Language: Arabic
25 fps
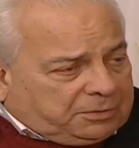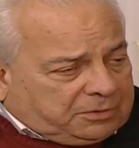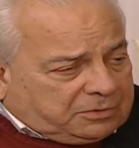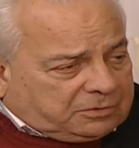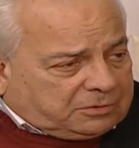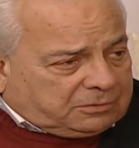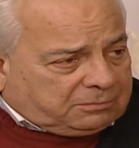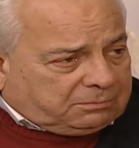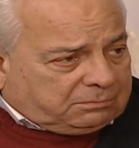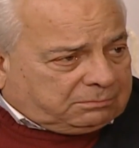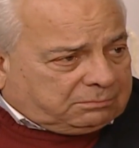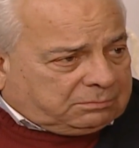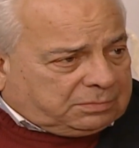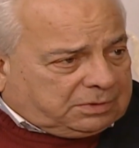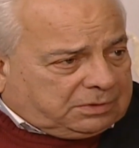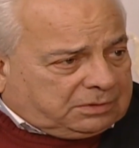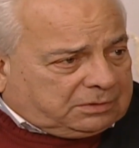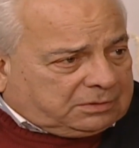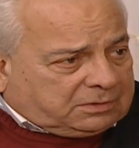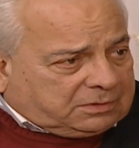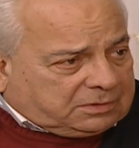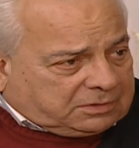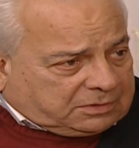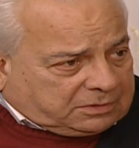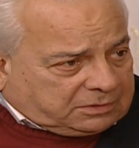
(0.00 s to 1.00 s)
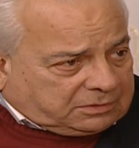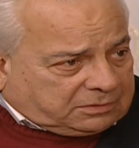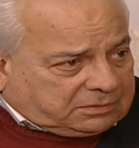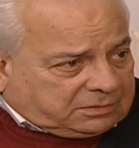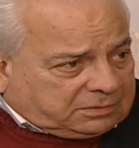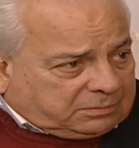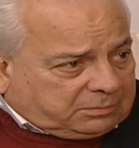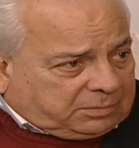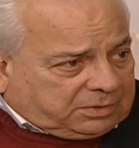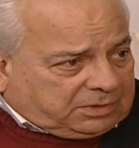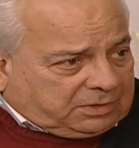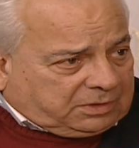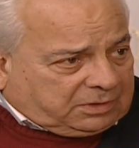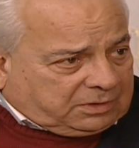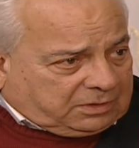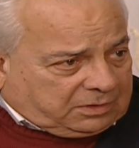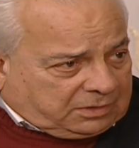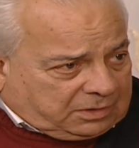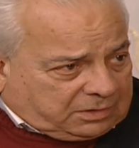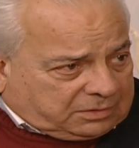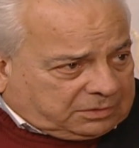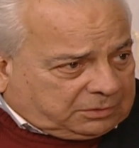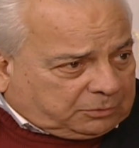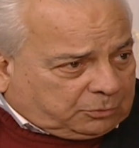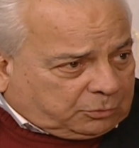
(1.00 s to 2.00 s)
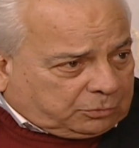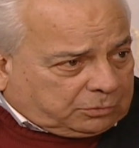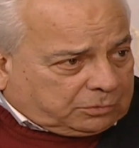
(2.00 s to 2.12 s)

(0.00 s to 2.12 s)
تحتاجين بابا أني بابي